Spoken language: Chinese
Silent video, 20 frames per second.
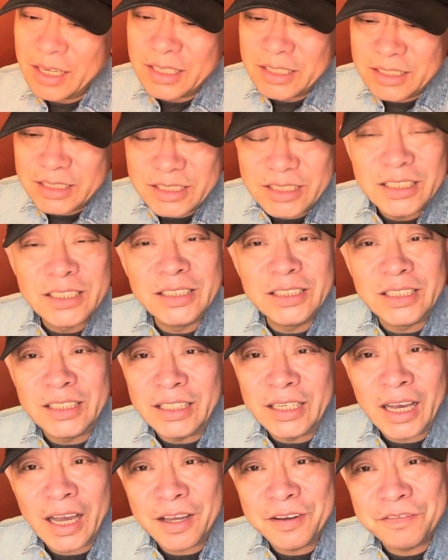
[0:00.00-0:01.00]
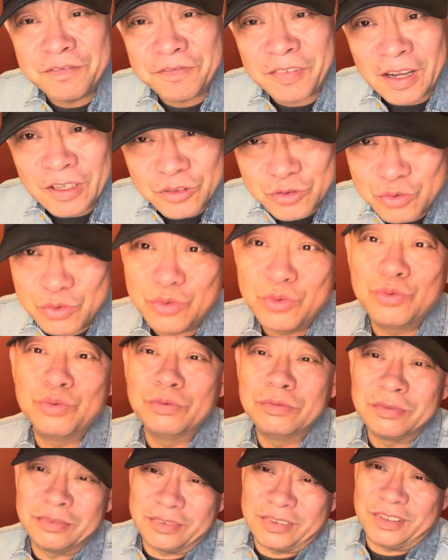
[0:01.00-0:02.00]
心底还发虚，
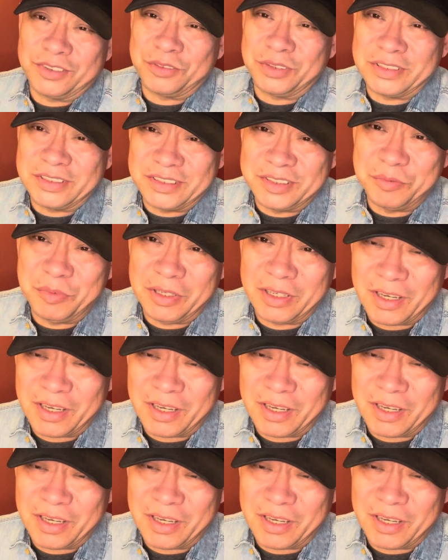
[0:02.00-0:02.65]
不，习近平